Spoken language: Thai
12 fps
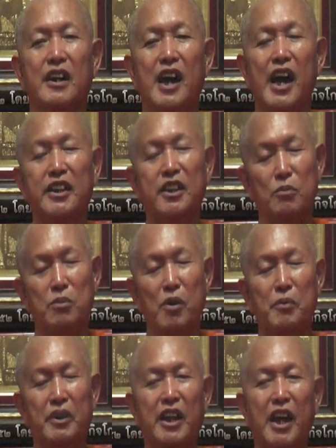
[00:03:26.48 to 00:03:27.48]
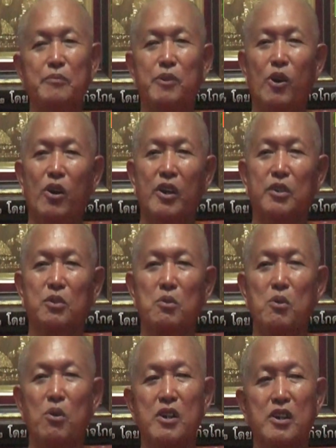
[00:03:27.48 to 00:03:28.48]
การที่หลวงพ่อประทานพรเนี่ยทุ
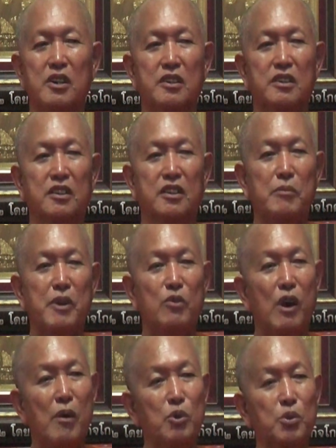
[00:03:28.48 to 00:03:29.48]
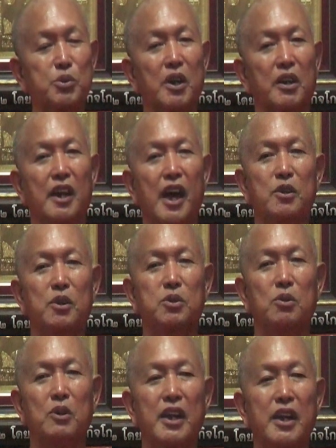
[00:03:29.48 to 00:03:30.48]
กคนจะมีความรู้สึกได้ด้วย
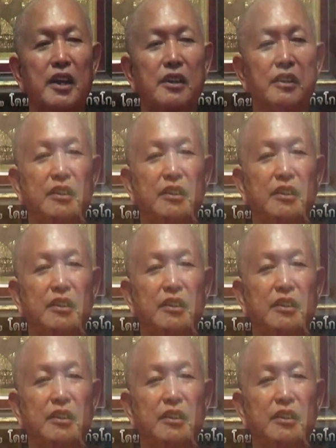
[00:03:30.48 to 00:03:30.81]
ตัวเอง